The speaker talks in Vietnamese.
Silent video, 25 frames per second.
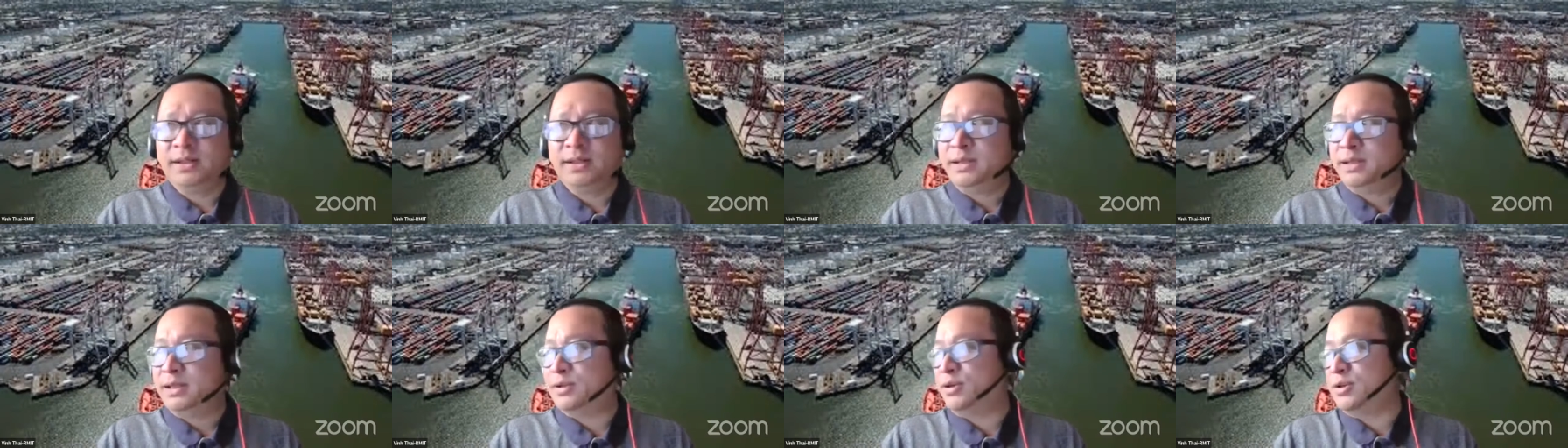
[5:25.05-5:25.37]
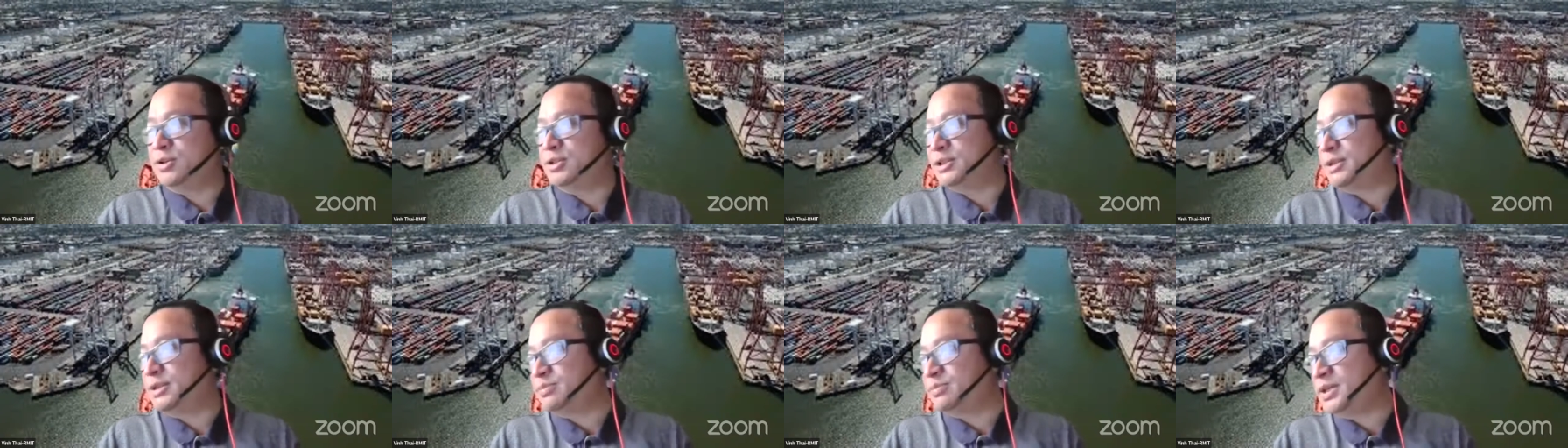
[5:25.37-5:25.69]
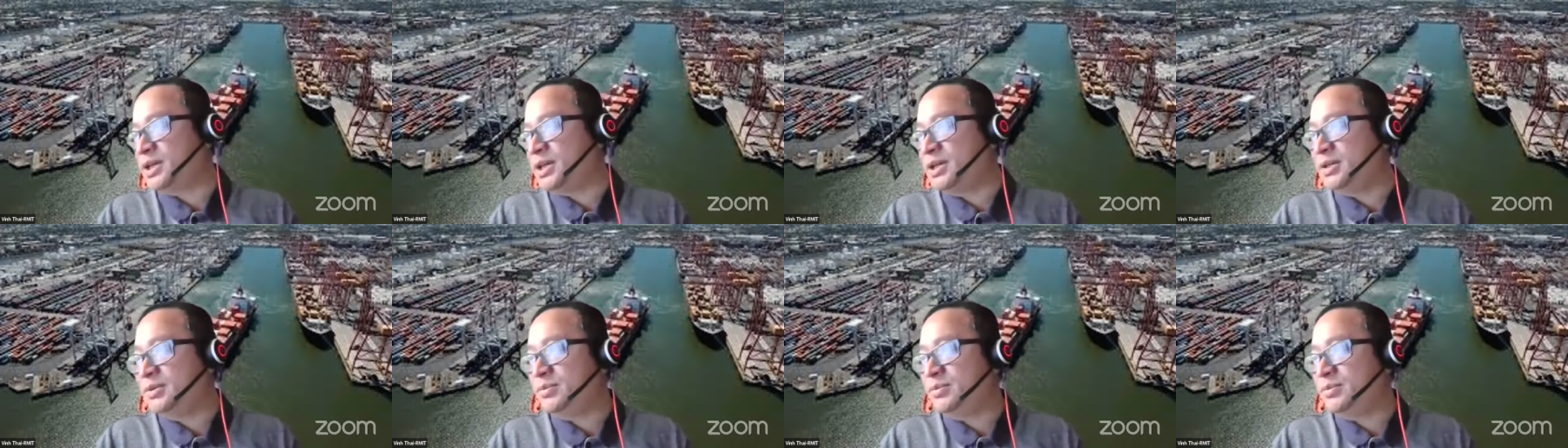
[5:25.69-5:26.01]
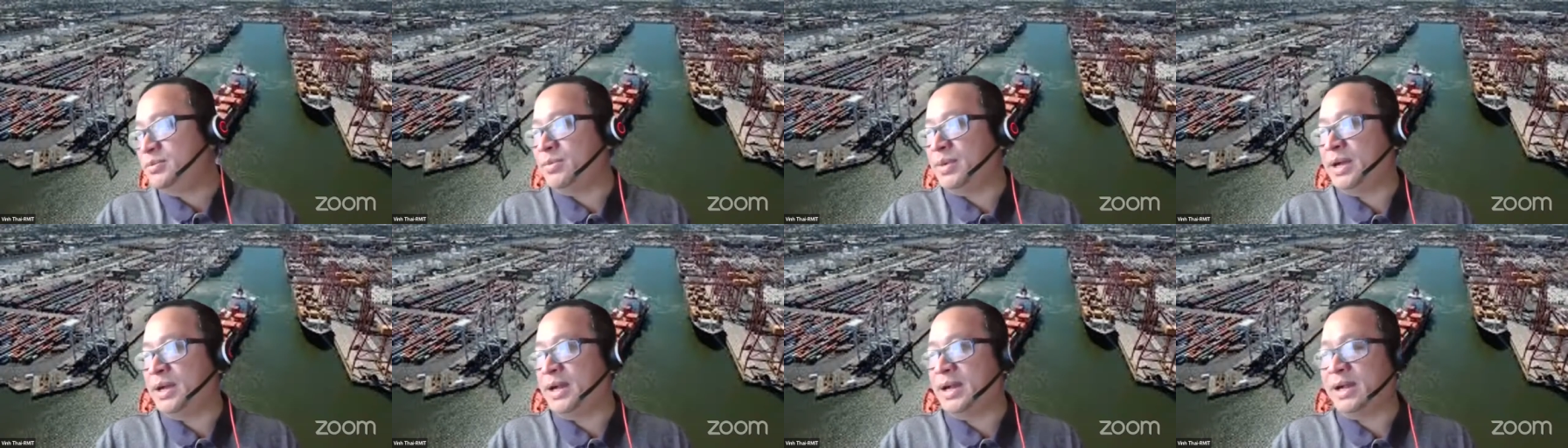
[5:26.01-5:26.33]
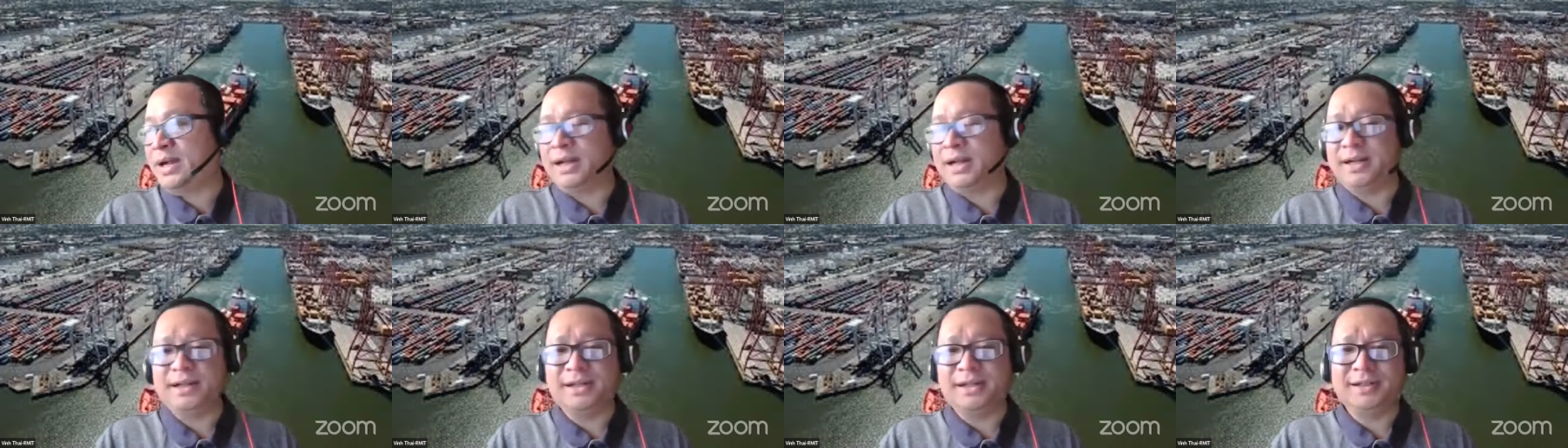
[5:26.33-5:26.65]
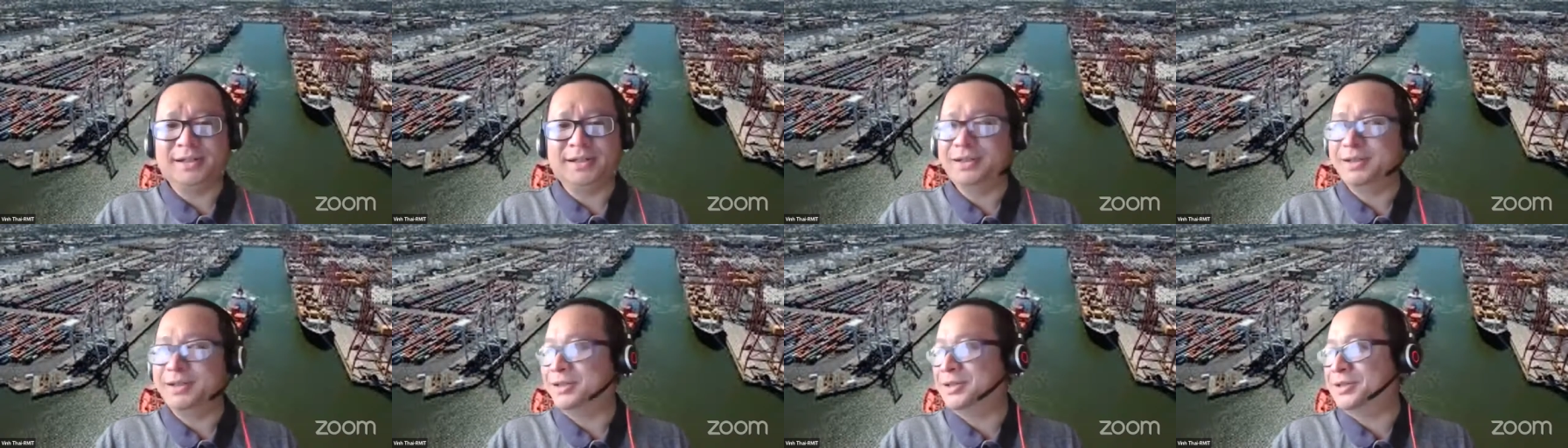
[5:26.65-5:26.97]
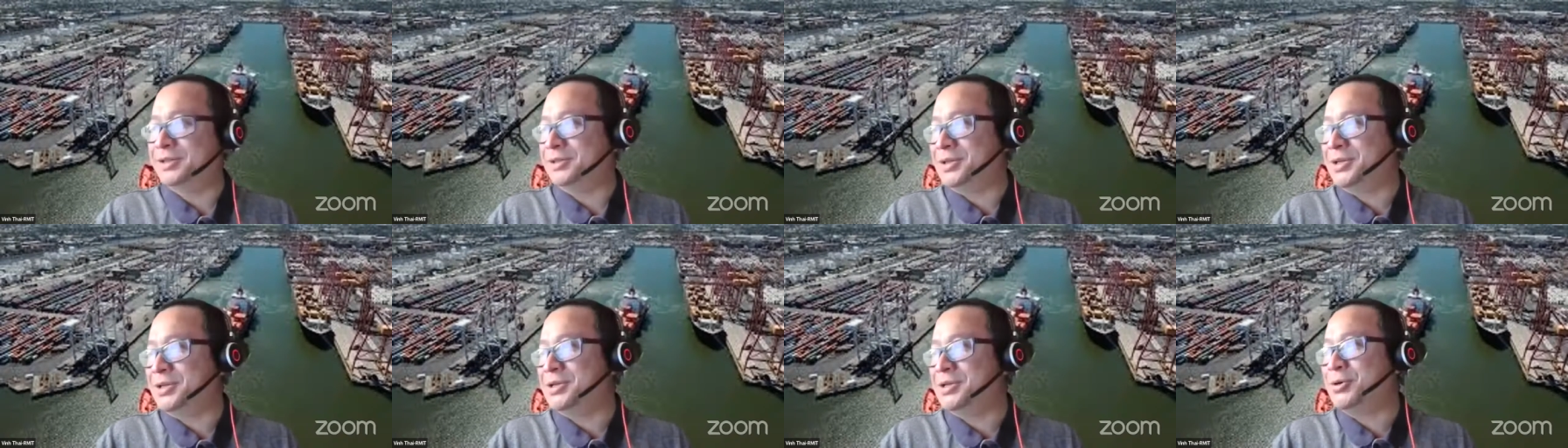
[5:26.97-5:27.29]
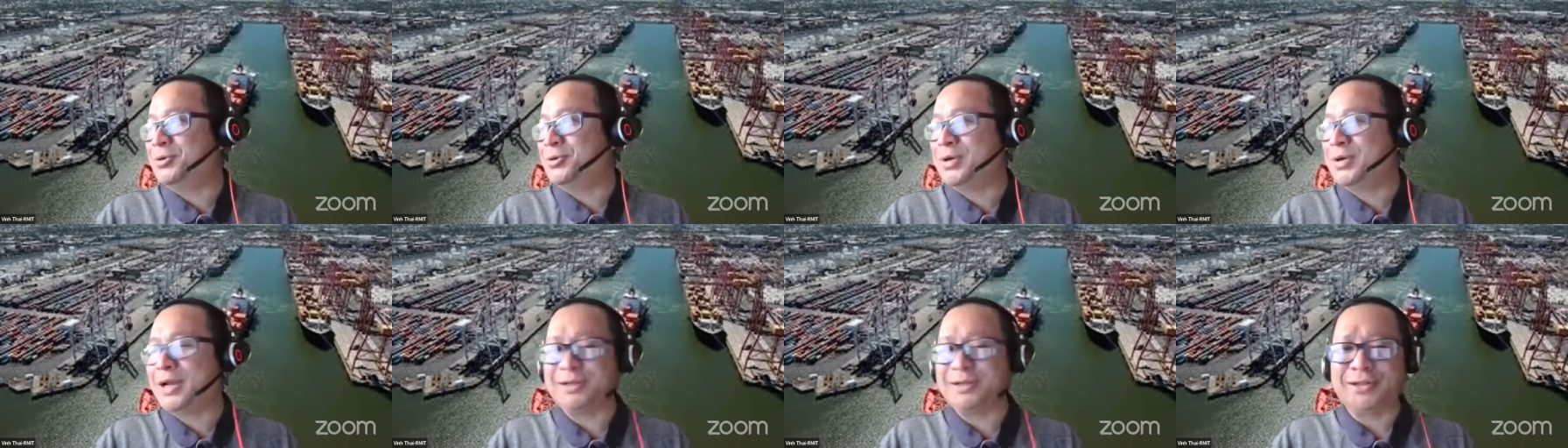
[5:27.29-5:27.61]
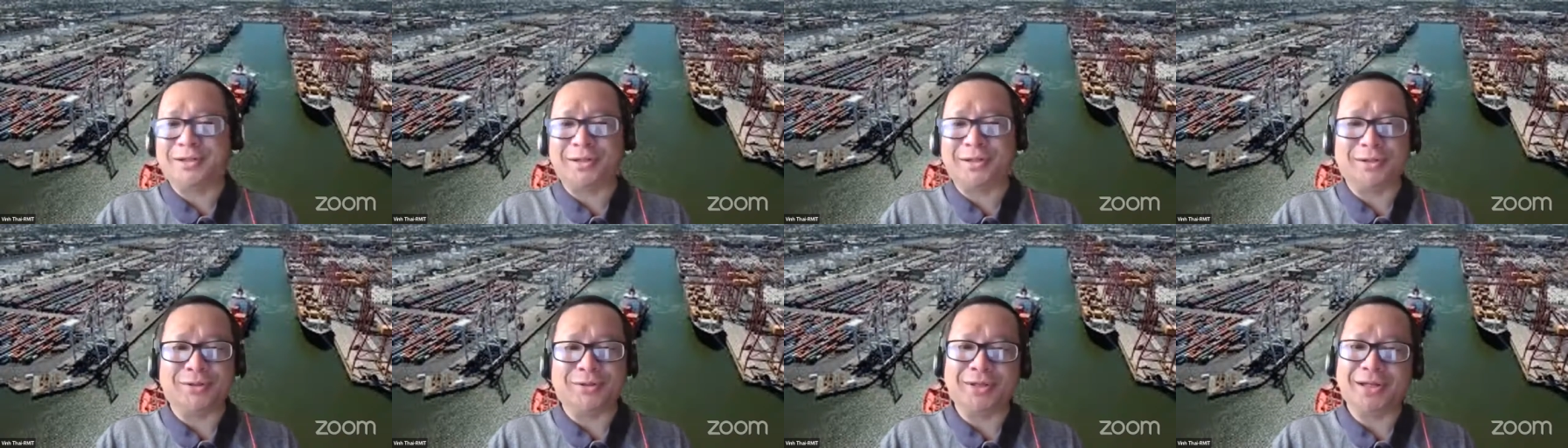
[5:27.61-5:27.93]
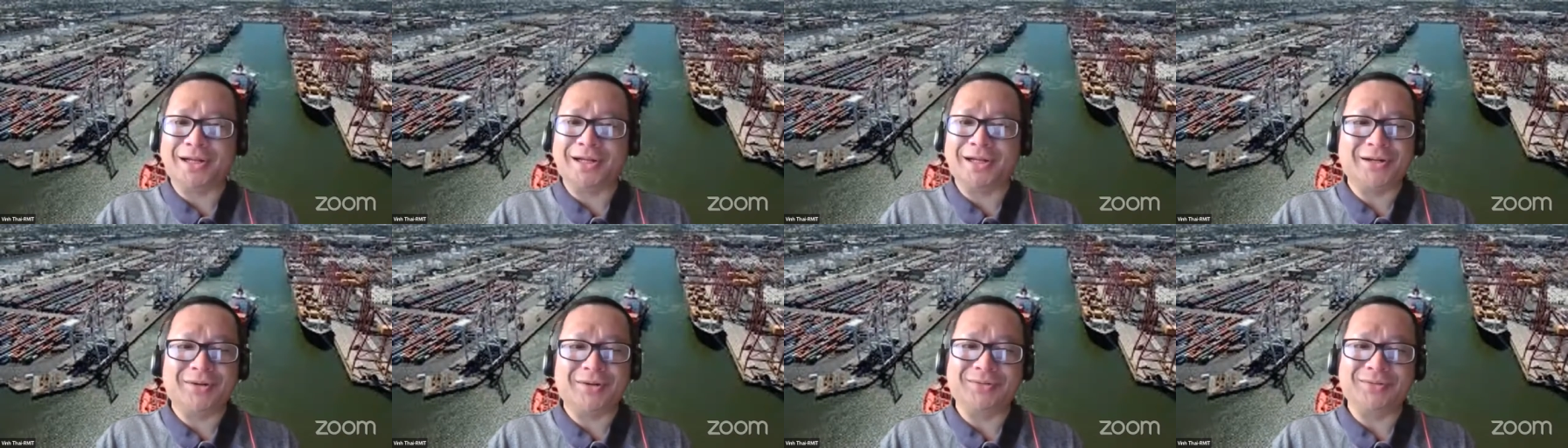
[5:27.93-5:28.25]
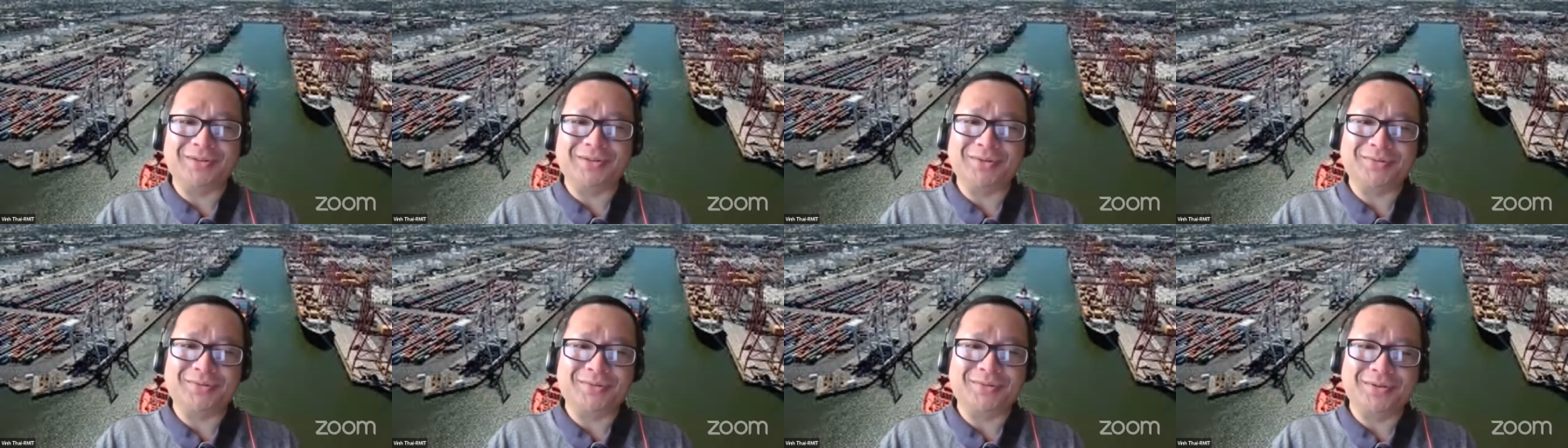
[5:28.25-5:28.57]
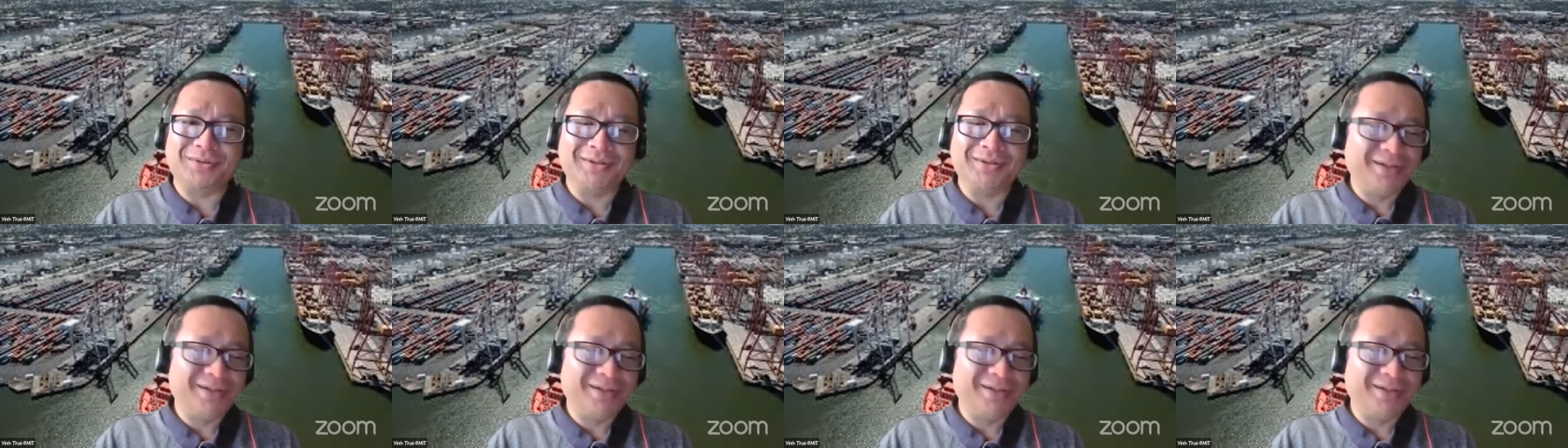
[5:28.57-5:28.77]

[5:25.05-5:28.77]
thế còn sắp tới mà nghiên cứu nào sẽ được ưu tiên không không